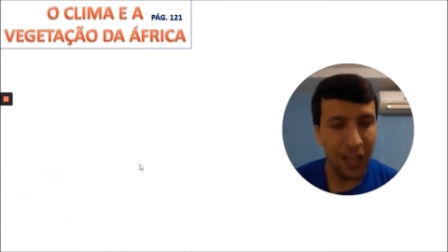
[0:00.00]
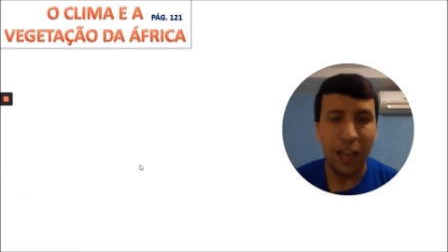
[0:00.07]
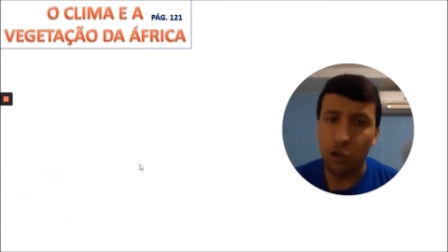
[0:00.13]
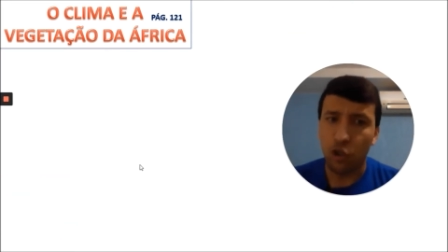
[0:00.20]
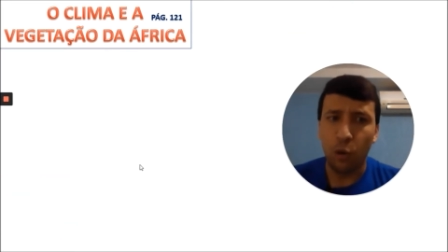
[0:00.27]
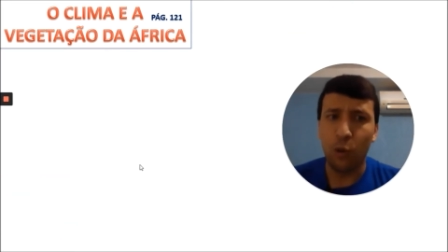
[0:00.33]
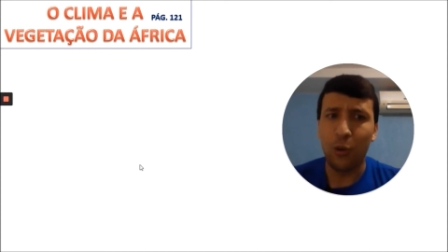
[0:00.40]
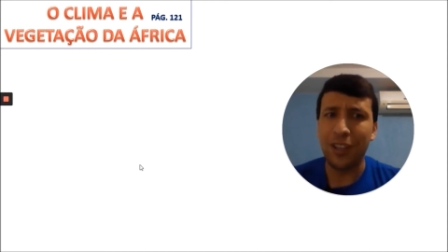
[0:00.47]
Eu
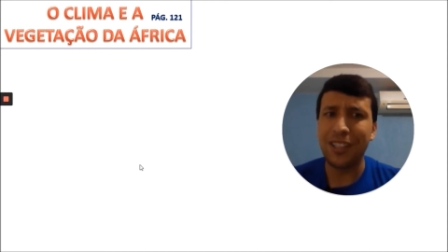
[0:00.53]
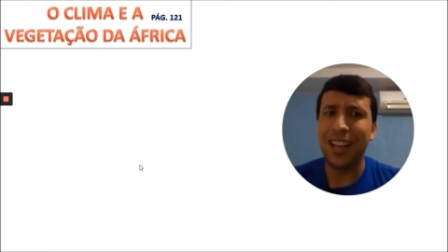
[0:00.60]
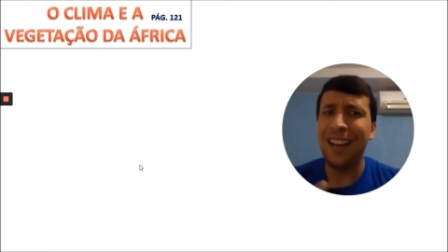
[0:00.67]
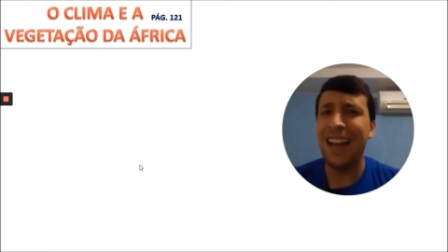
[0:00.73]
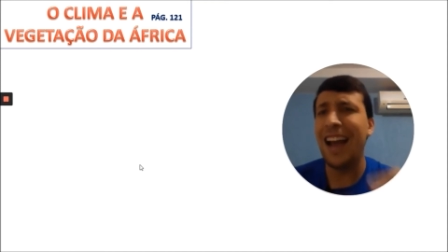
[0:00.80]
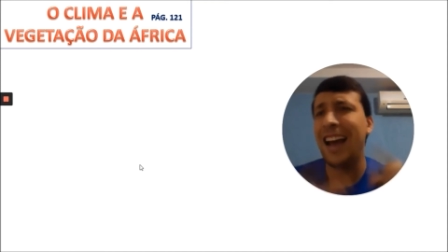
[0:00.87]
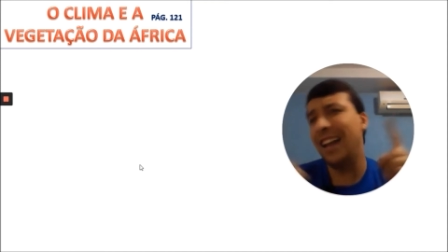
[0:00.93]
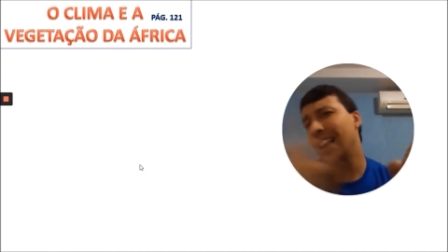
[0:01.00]
sou o Lucas
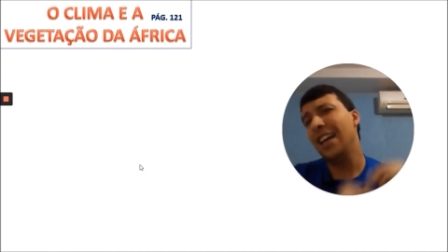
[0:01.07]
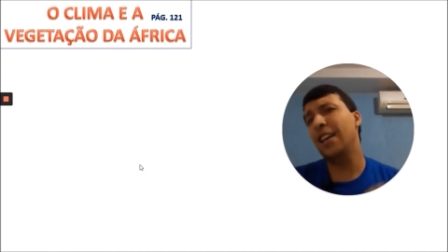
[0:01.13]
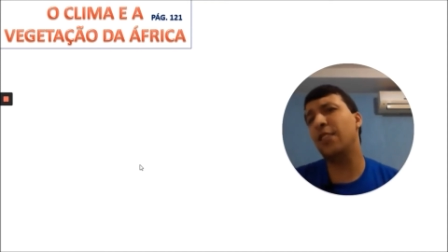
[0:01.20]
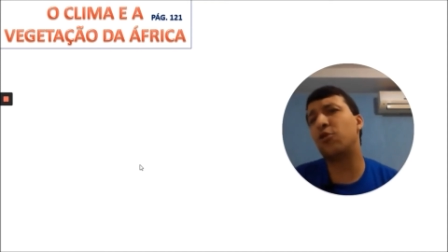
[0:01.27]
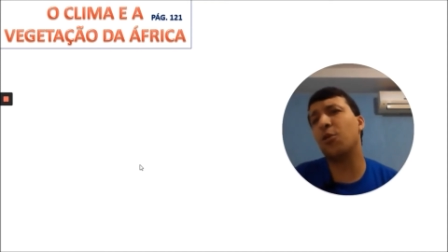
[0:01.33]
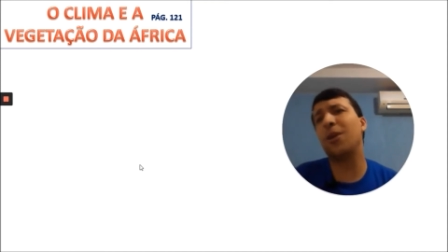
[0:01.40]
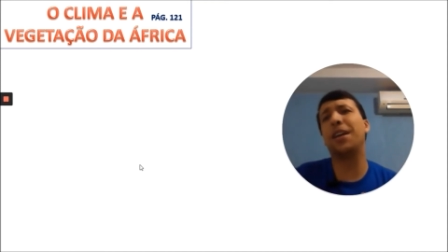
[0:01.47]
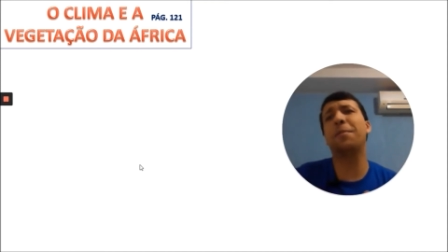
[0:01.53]
Tagliari e
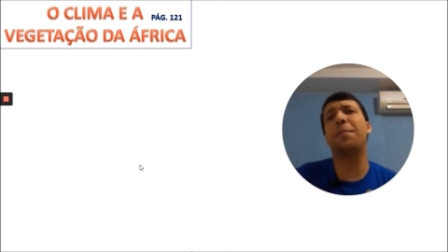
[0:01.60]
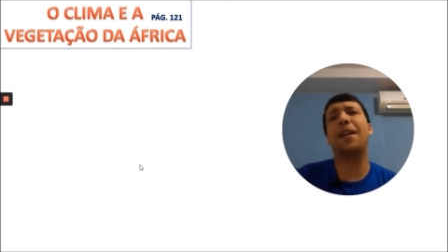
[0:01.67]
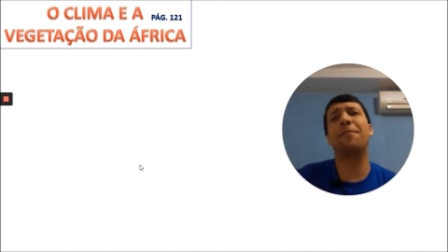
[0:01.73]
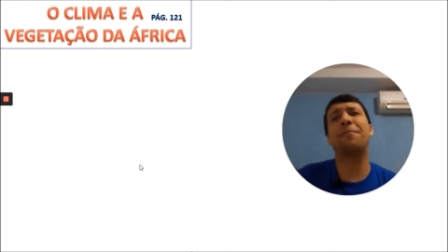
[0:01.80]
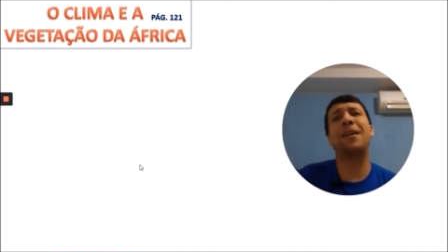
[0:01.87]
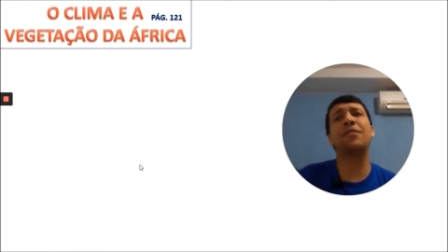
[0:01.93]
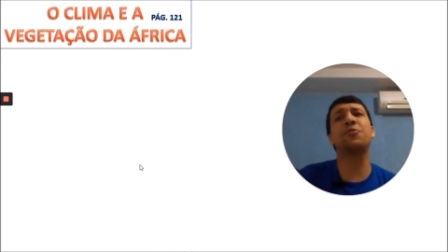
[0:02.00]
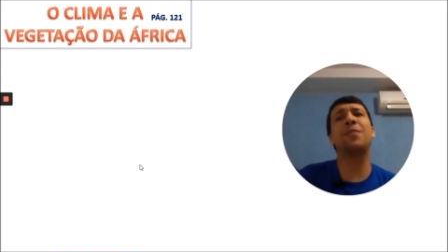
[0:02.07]
estou aqui para
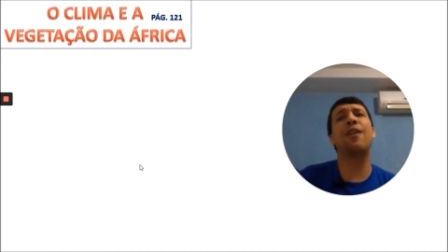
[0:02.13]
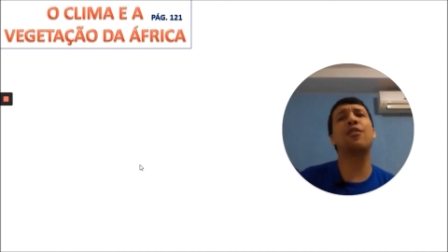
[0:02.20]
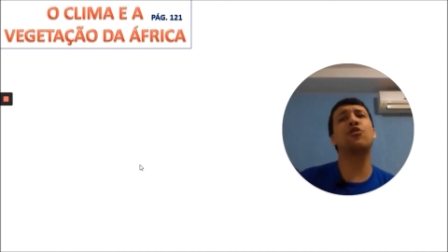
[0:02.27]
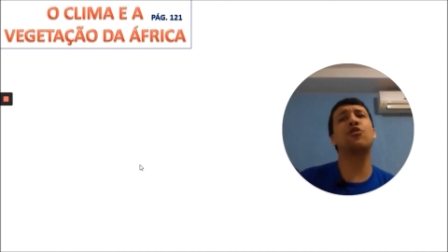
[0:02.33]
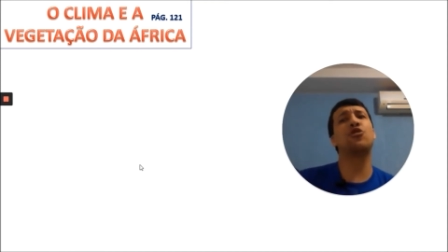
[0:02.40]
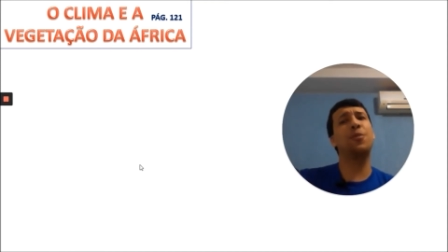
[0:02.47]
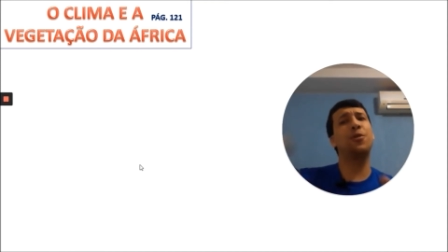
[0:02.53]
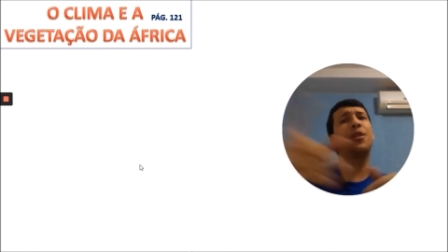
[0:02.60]
mais uma aula
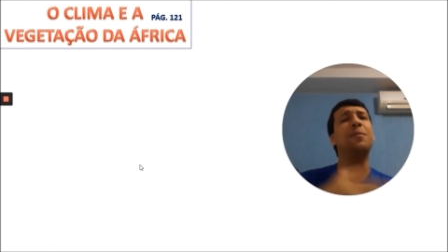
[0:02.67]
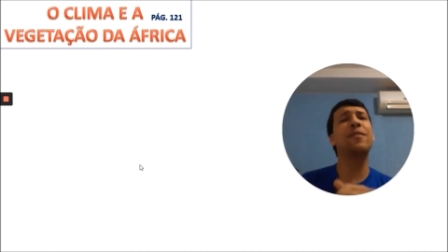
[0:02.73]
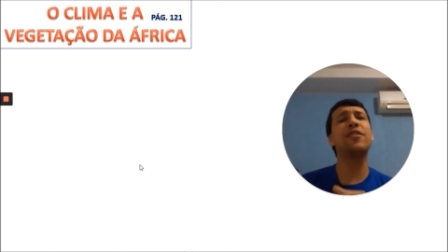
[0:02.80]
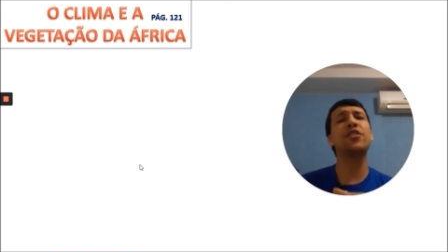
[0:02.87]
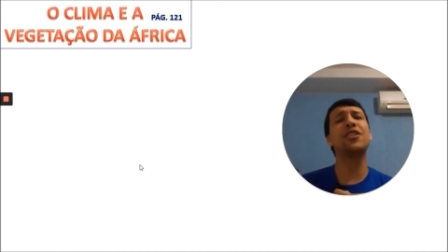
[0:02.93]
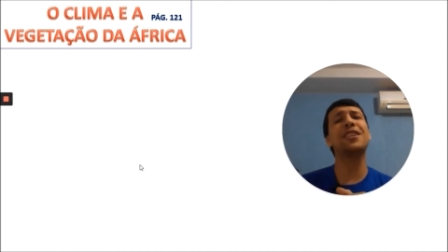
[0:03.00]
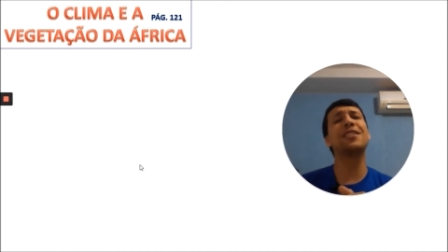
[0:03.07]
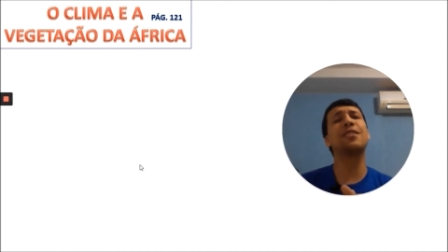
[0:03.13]
sobre o clima e
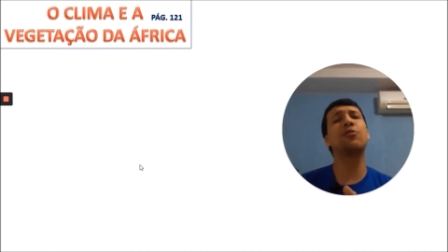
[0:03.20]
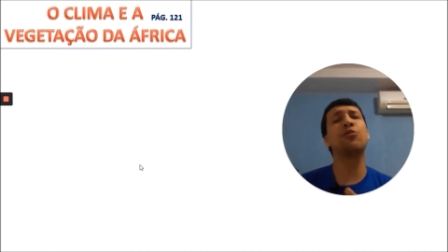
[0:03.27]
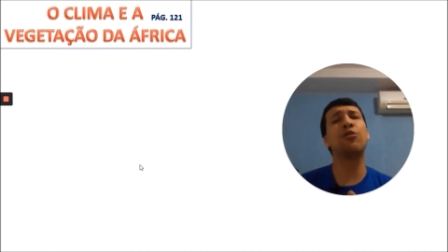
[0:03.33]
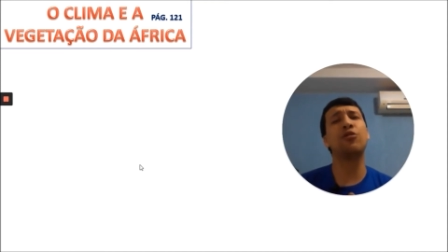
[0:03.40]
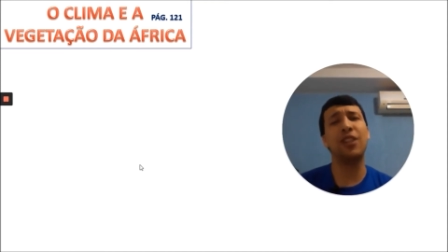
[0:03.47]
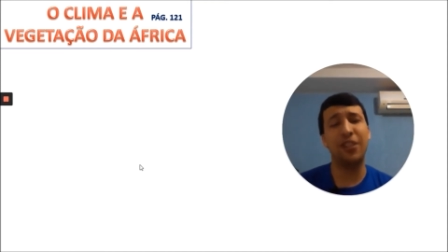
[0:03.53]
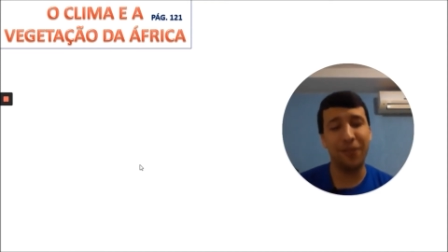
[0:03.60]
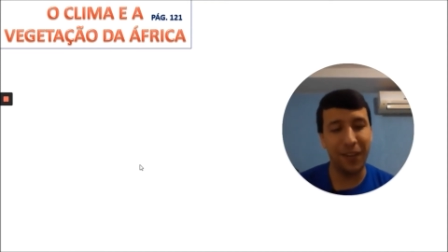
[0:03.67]
vegetação no
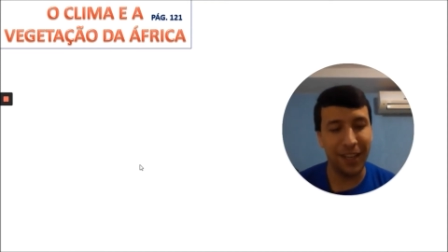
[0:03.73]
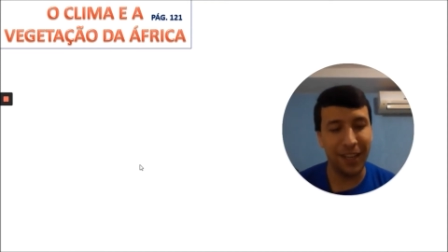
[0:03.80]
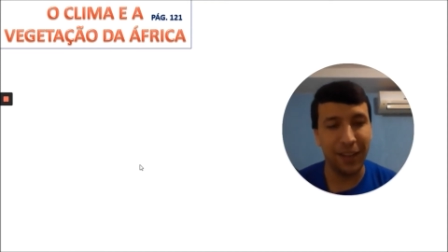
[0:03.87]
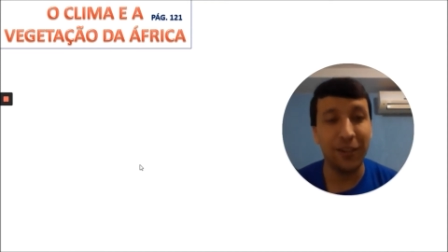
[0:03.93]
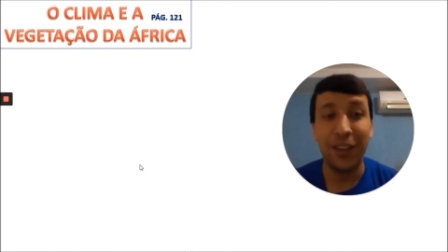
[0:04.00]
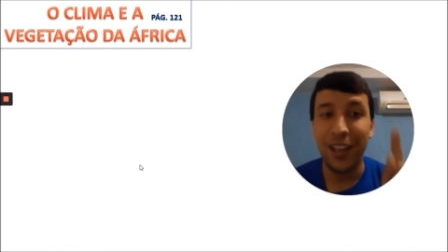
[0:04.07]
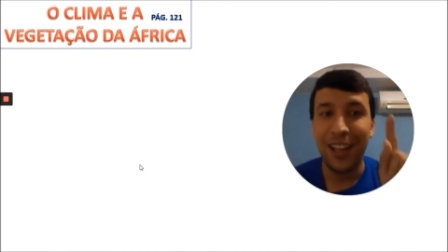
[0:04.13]
continente africano.